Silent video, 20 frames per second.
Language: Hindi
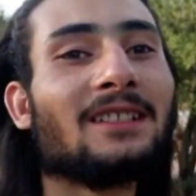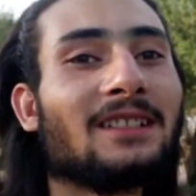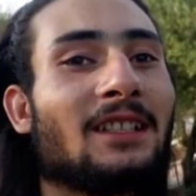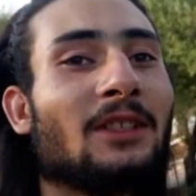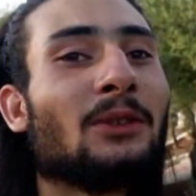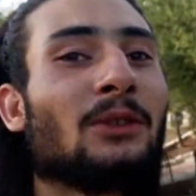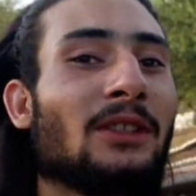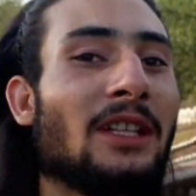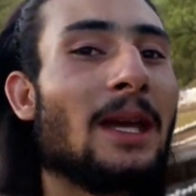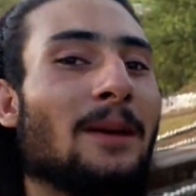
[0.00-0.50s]

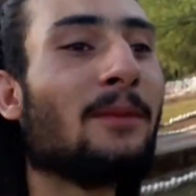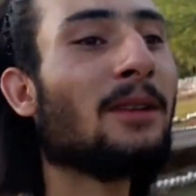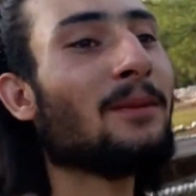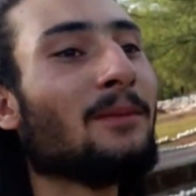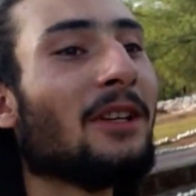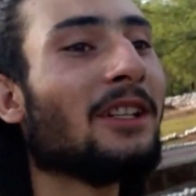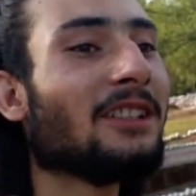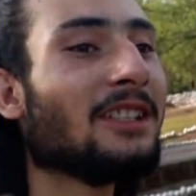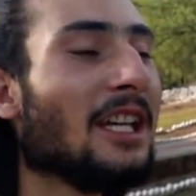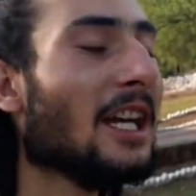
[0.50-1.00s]
इसका हूँ कैमरा
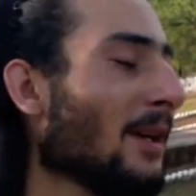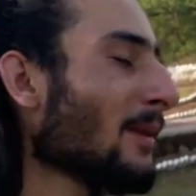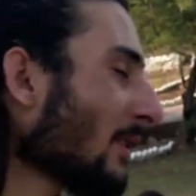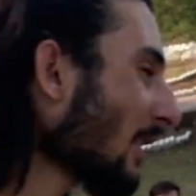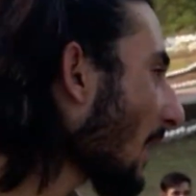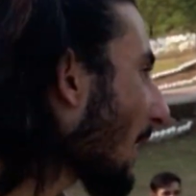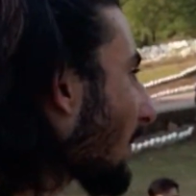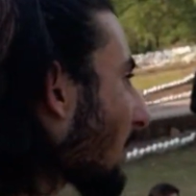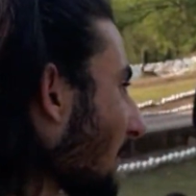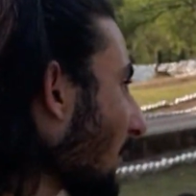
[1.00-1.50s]
मैन
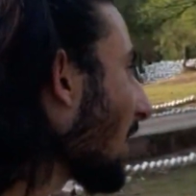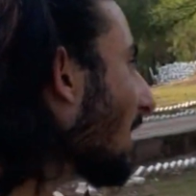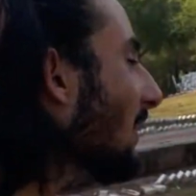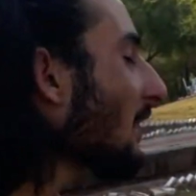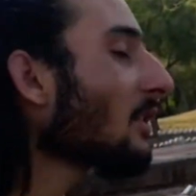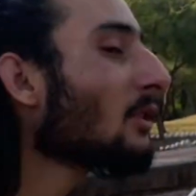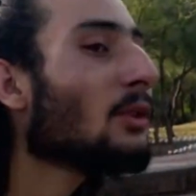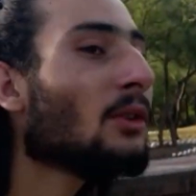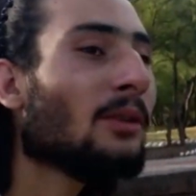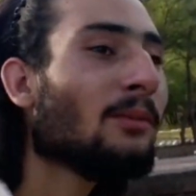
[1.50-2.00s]
कैमरा मैन
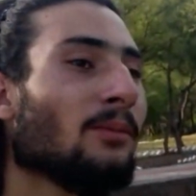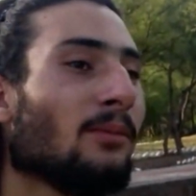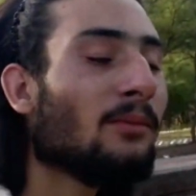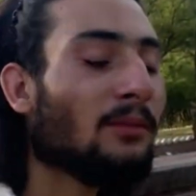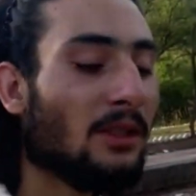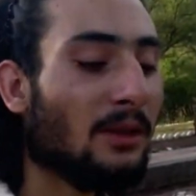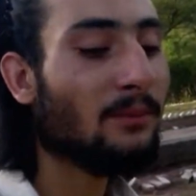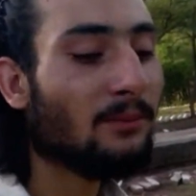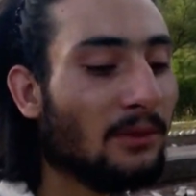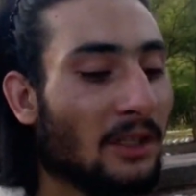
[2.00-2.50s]
या कोई
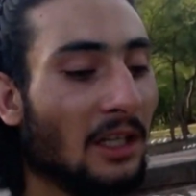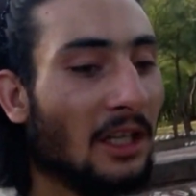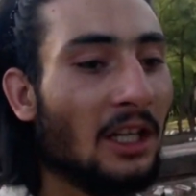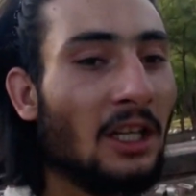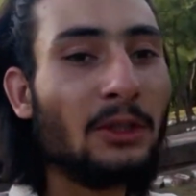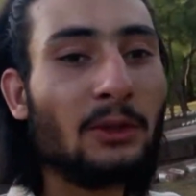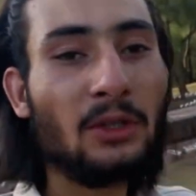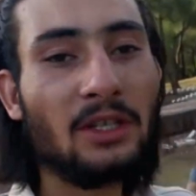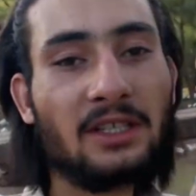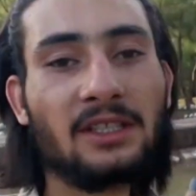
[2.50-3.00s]
मतलब
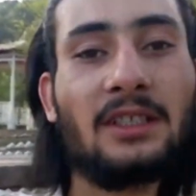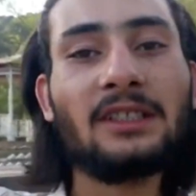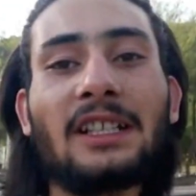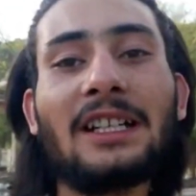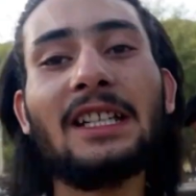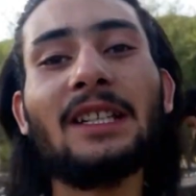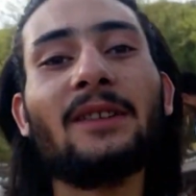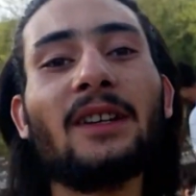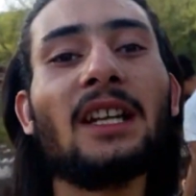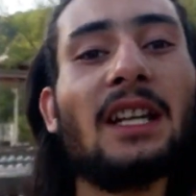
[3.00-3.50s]
क्वेश्चन
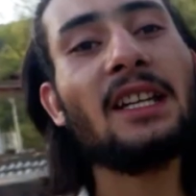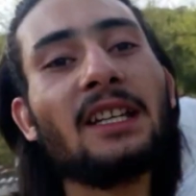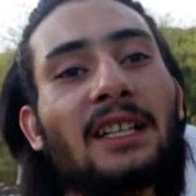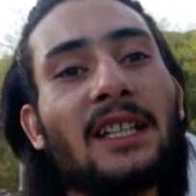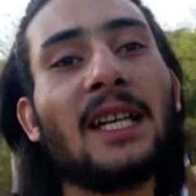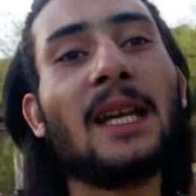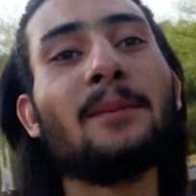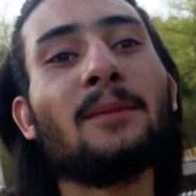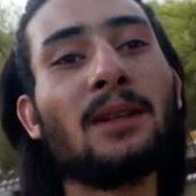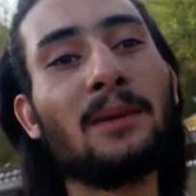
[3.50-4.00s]
करने वाला या
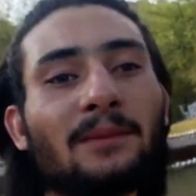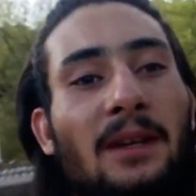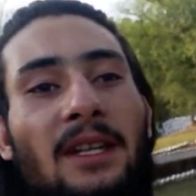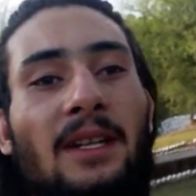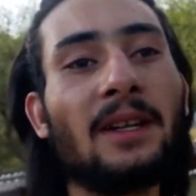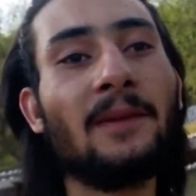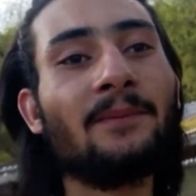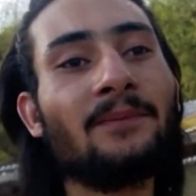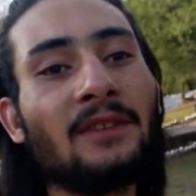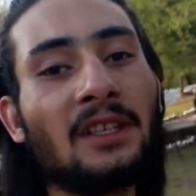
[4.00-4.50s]
कैमरा
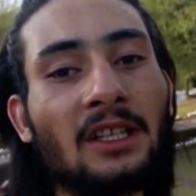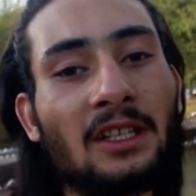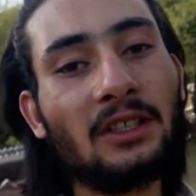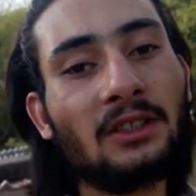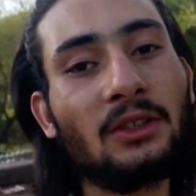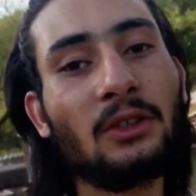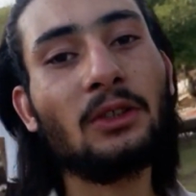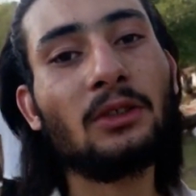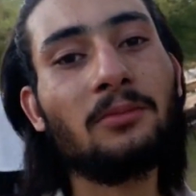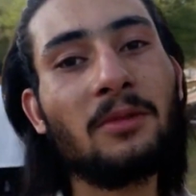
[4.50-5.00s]
मैन
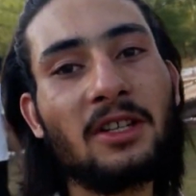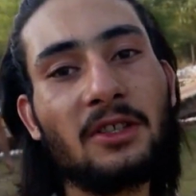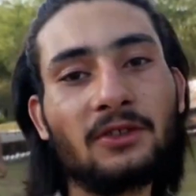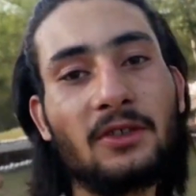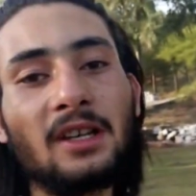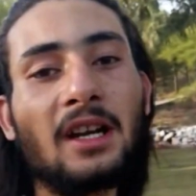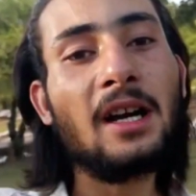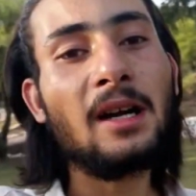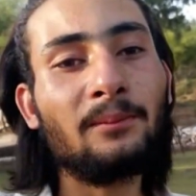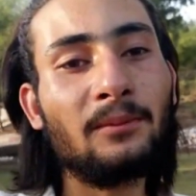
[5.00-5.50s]
तो मैं
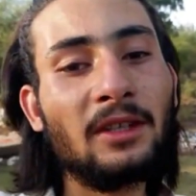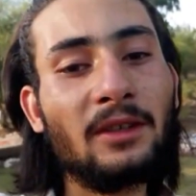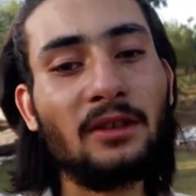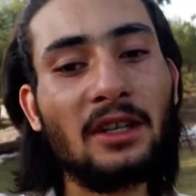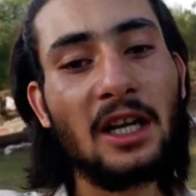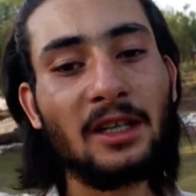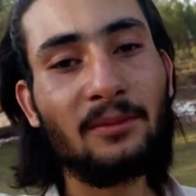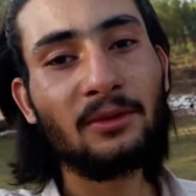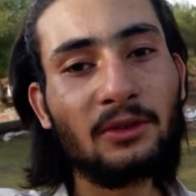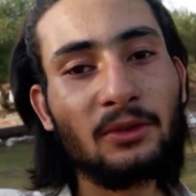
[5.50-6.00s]
अपना
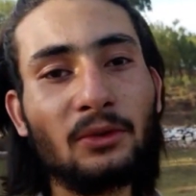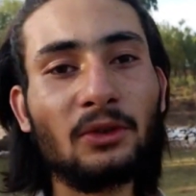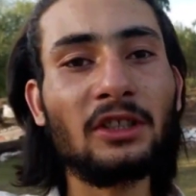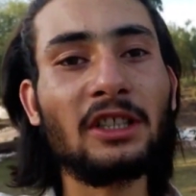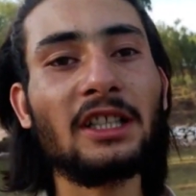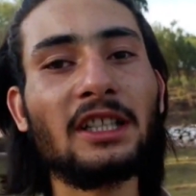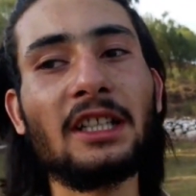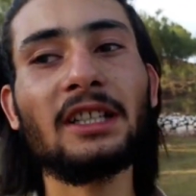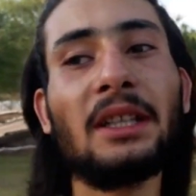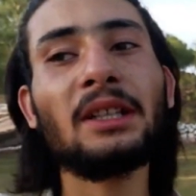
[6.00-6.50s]
व्लाग भी शूट
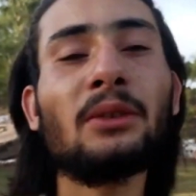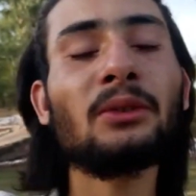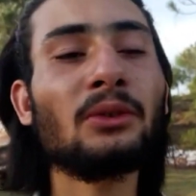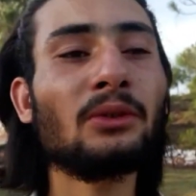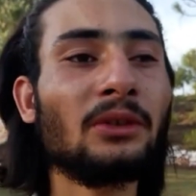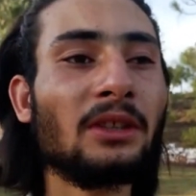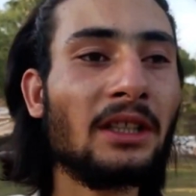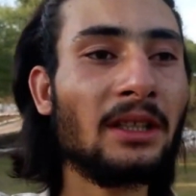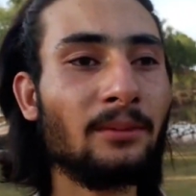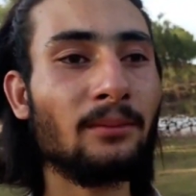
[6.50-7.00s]
कर लेता हूँ
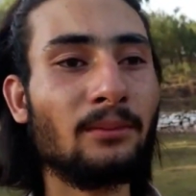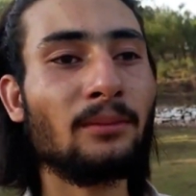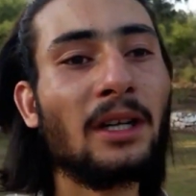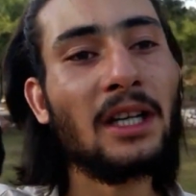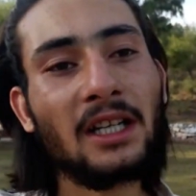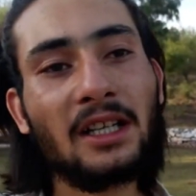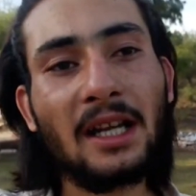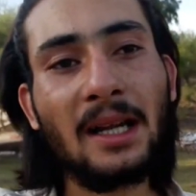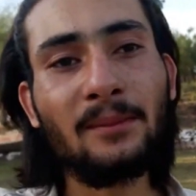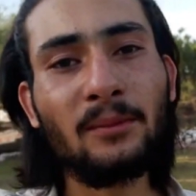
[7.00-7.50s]
क्योंकि
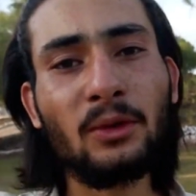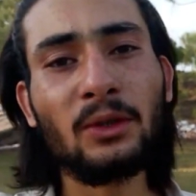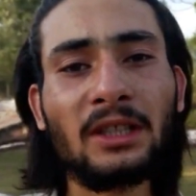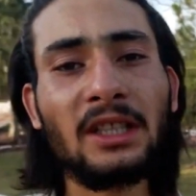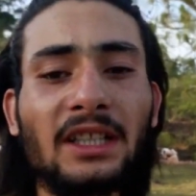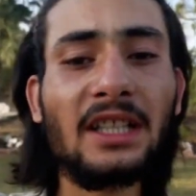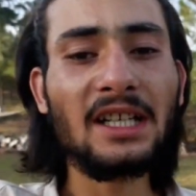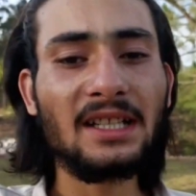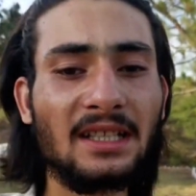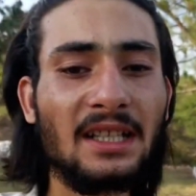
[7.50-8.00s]
बड़ा टाइम हो
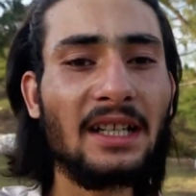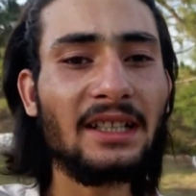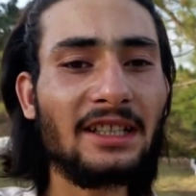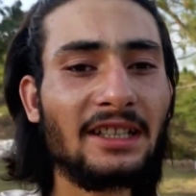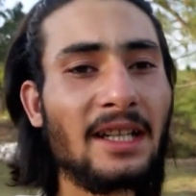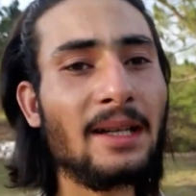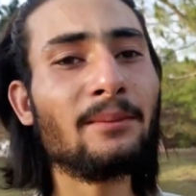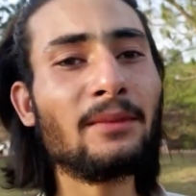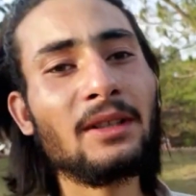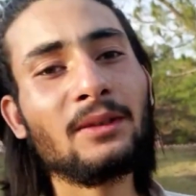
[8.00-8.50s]
गया घर से
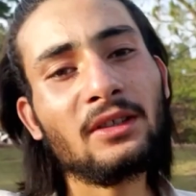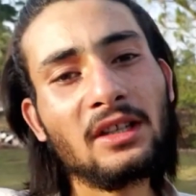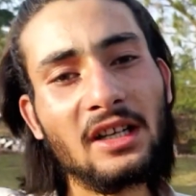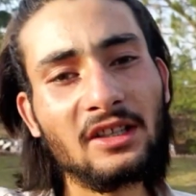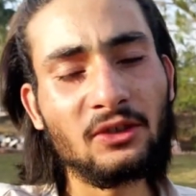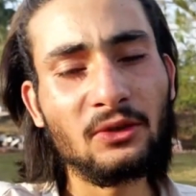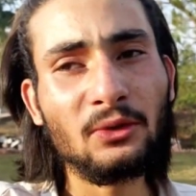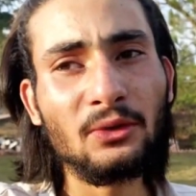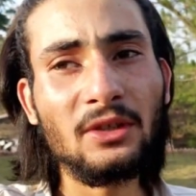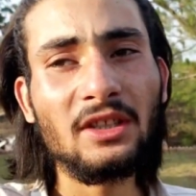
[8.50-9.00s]
आते टाइम मैंने
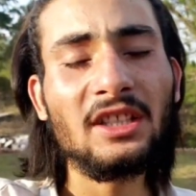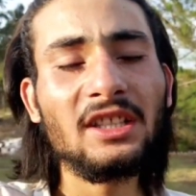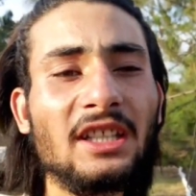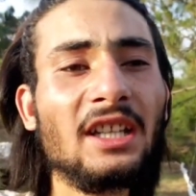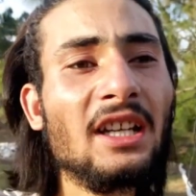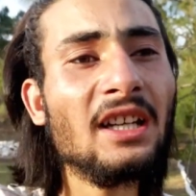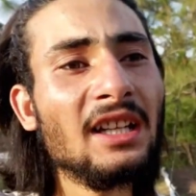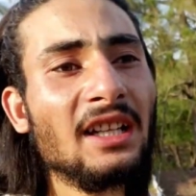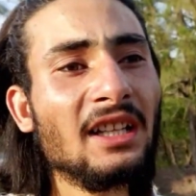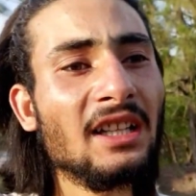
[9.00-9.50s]
व्लाग शूट नहीं
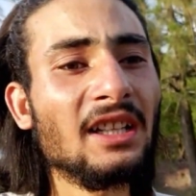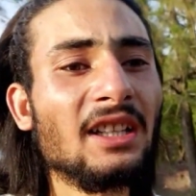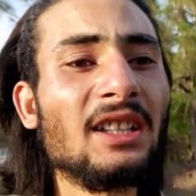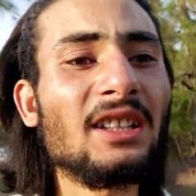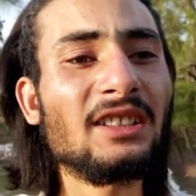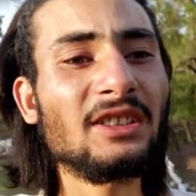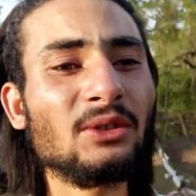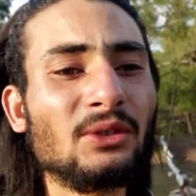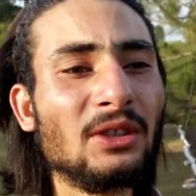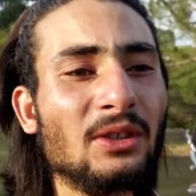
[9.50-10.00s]
किया
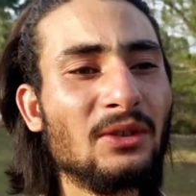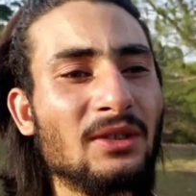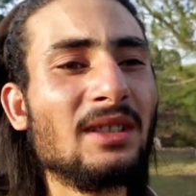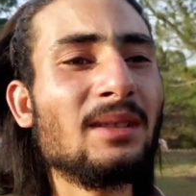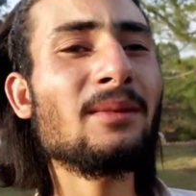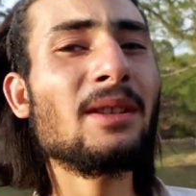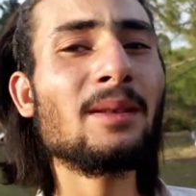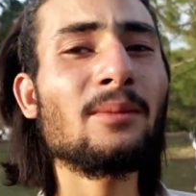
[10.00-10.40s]
क्योंकि उस दिन